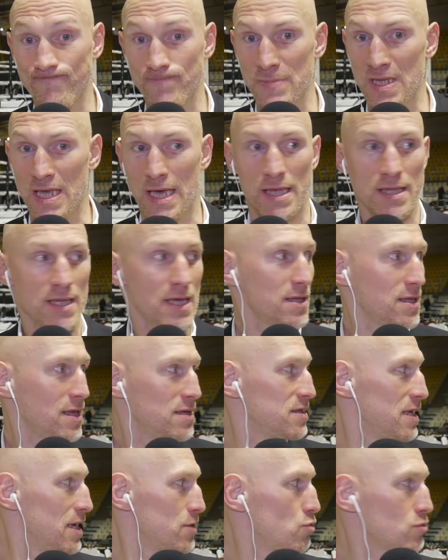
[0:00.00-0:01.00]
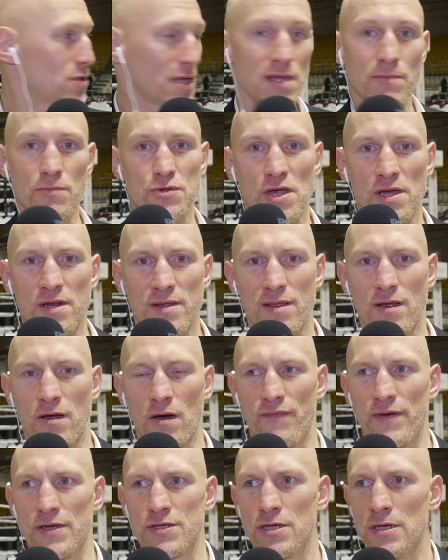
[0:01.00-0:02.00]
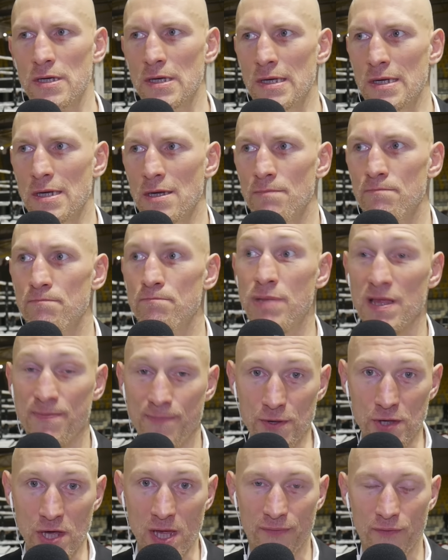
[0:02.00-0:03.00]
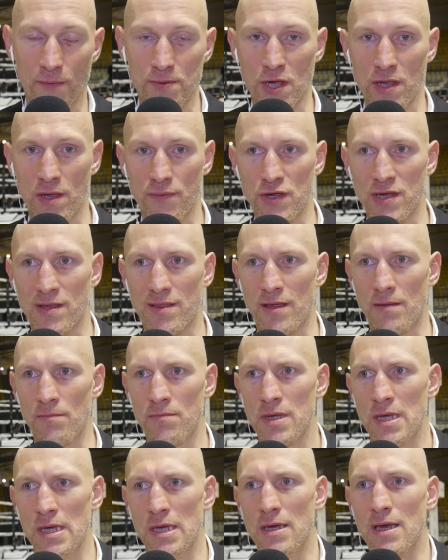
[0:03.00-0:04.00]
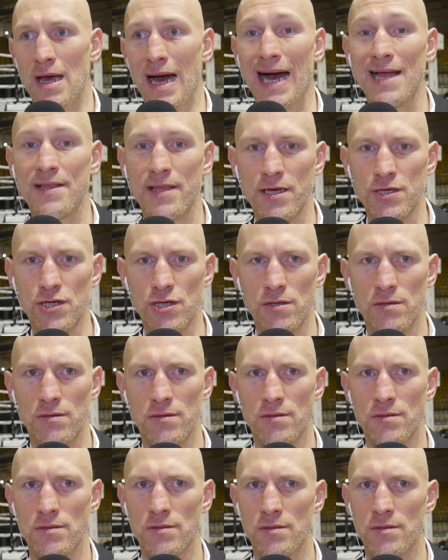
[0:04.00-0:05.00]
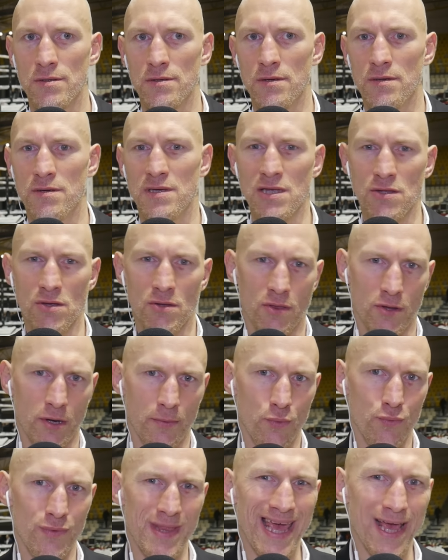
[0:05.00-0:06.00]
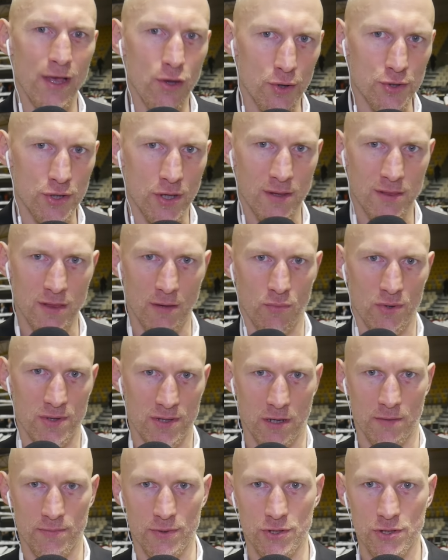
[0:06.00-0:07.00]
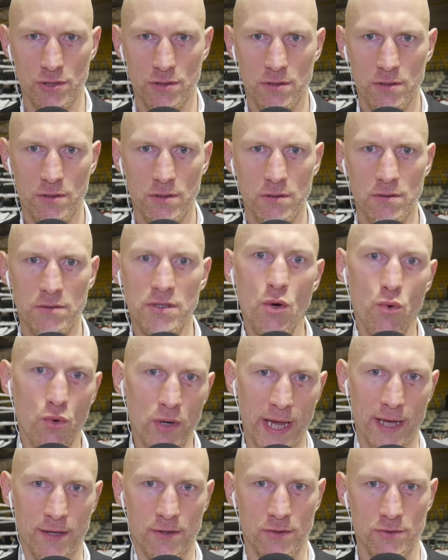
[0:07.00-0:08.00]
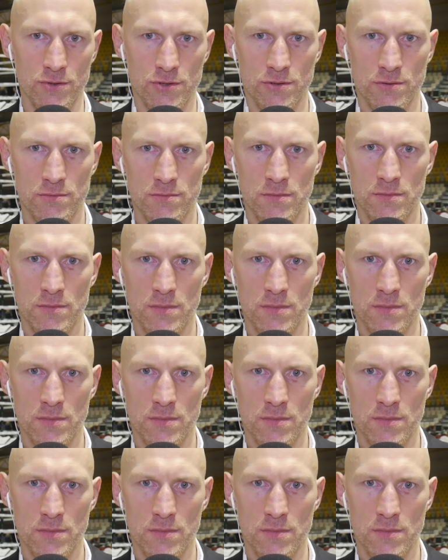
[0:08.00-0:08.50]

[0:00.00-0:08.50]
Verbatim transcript: Nie, nie, nie, nie. Tutaj nie można ryzykować. Bezpieczeństwo przede wszystkim. Adaś jedno co zrobił najgorzej, co mógł zrobić. Nie uklęknąć.